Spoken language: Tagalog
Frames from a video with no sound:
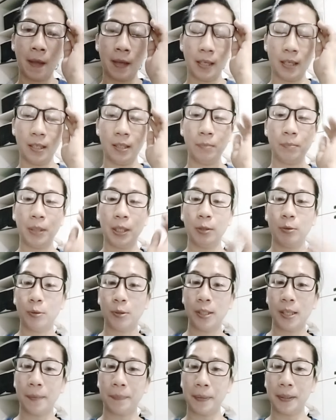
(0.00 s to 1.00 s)
yan,
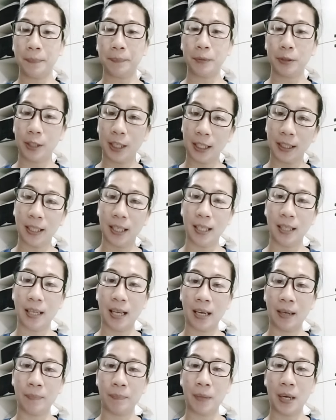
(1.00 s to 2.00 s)
pag-uusapan po natin
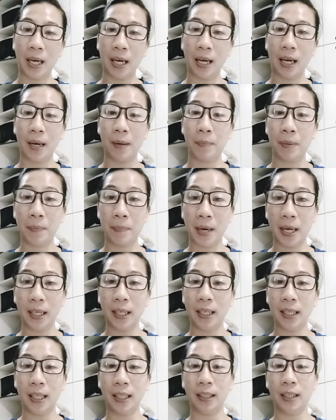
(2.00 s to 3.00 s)
ang mga
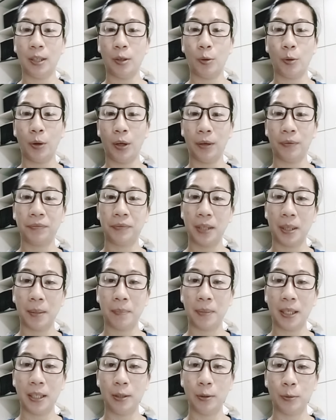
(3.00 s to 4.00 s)
kababayan nating
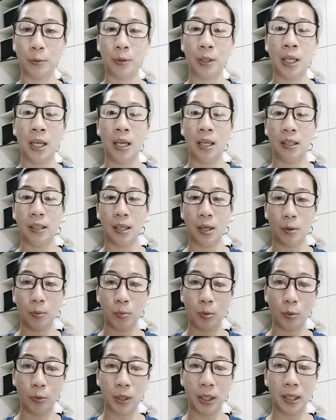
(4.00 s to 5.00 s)
OFW na
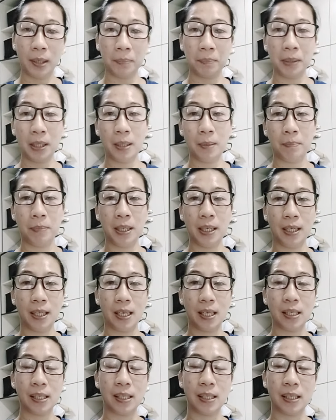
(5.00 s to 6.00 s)
umuwi ng
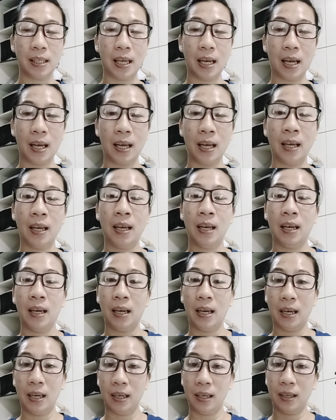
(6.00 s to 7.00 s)
Pilipinas na
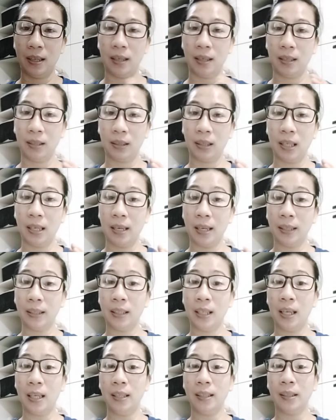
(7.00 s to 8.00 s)
uh,
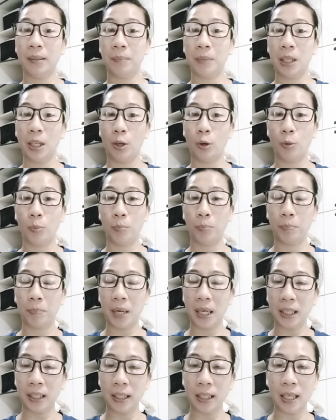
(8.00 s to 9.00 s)
tinanggal ng mga
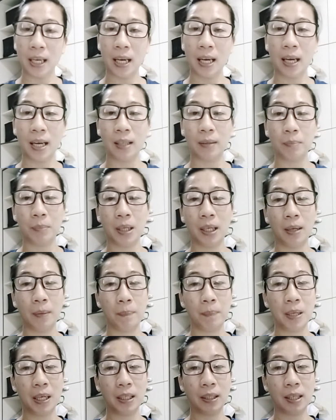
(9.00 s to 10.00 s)
kumpanya at
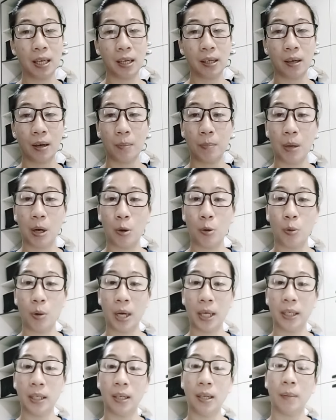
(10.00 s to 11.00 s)
mga
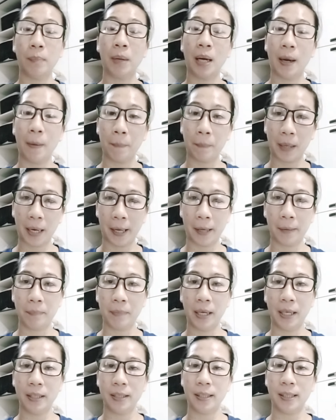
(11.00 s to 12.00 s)
pinagtatrabahoan nilang mga
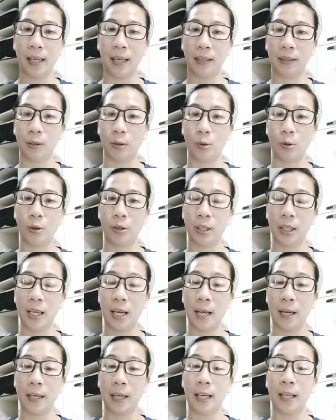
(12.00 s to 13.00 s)
private sector.
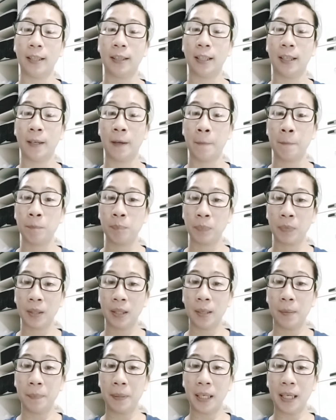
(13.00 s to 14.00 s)
Yan. At uh,
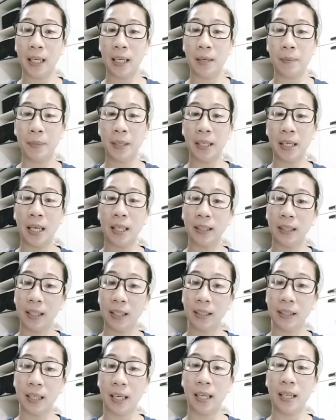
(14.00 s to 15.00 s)
napag-alaman
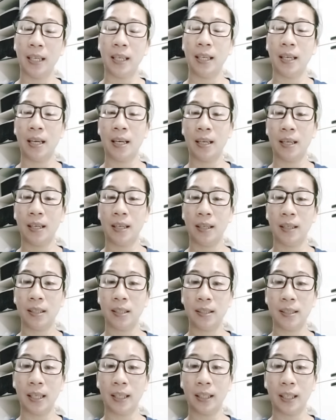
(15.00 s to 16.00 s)
natin kay uh,
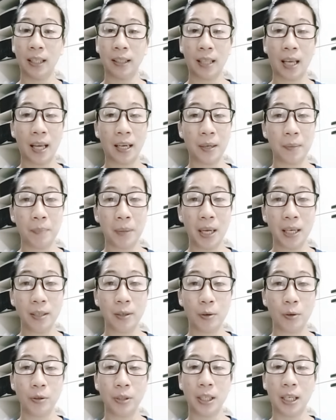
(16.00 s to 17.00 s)
Secretary
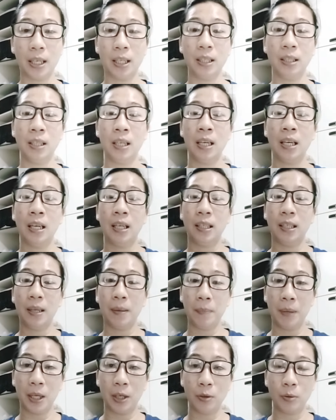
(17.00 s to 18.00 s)
Bello yan
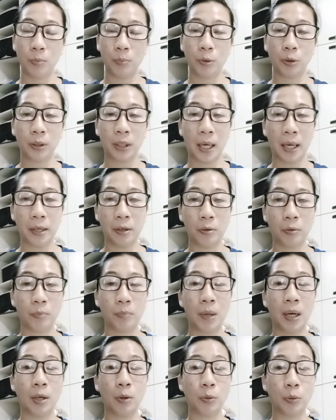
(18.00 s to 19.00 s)
na meron po tayong
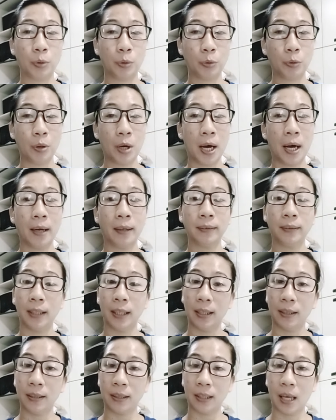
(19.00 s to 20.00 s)
makukuhang
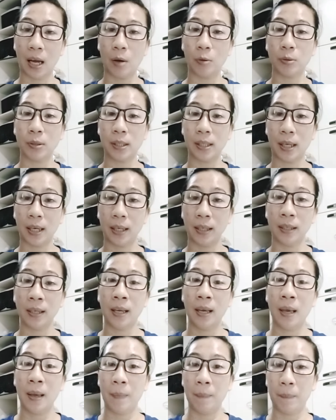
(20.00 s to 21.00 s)
10,000
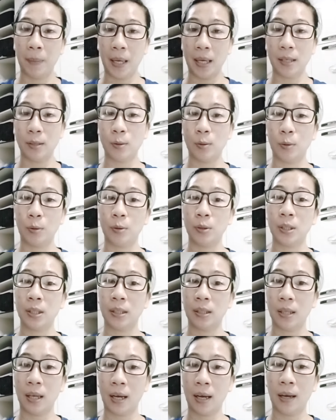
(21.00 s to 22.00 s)

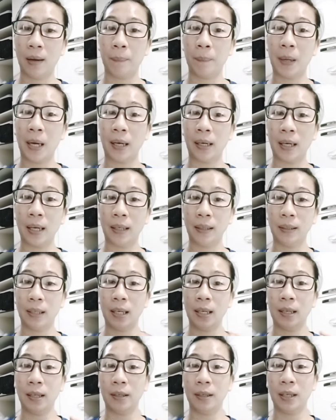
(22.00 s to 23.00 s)
pesos na parang
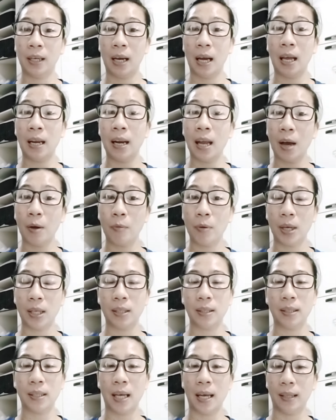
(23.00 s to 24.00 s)
uh,
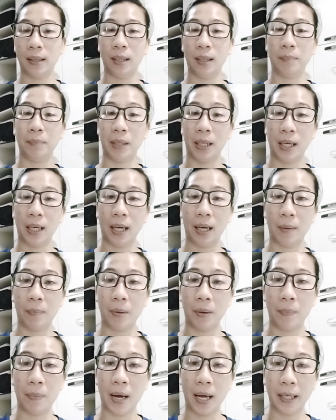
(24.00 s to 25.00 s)
allowance sa ating mga
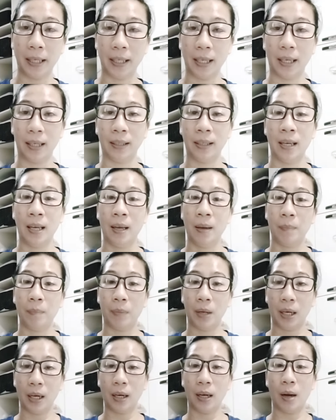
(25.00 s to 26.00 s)
kababayang
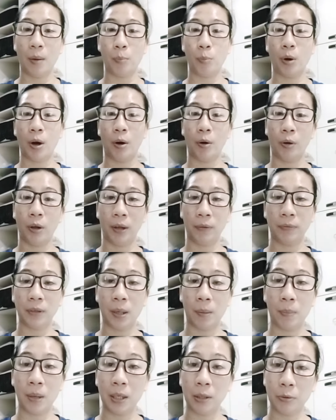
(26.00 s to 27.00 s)
mga kapwa
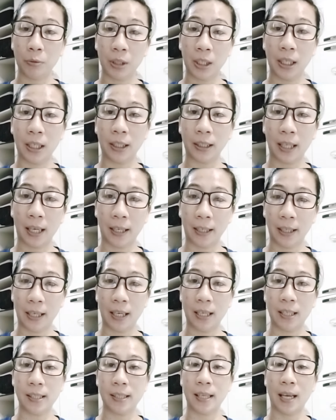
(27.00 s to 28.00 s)
OFW na
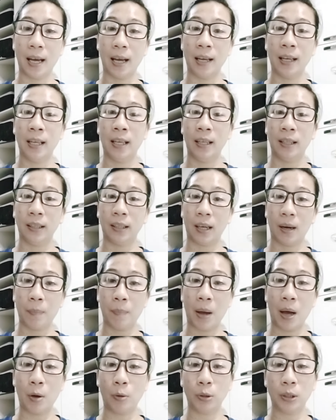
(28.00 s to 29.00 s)
natanggal sa
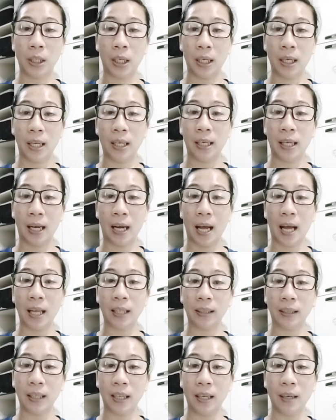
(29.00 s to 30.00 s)
trabaho dala ng
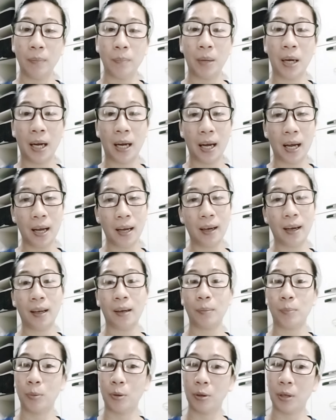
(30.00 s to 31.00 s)
ating mga
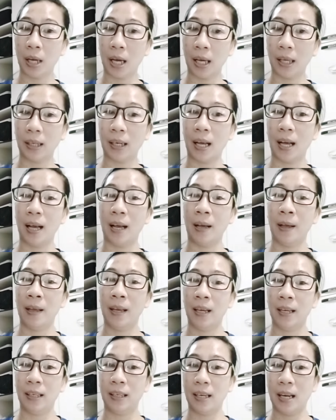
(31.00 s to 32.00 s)
carbonara
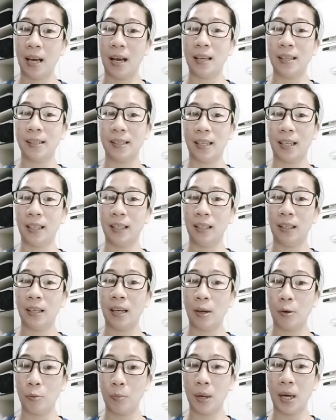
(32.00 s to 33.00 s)
na sakit
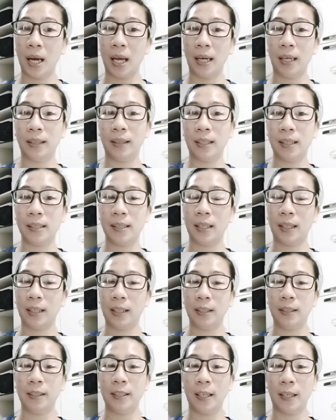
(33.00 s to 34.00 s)
na kumakalat na
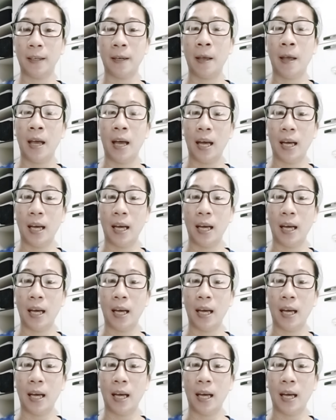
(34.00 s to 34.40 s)
sakit yan.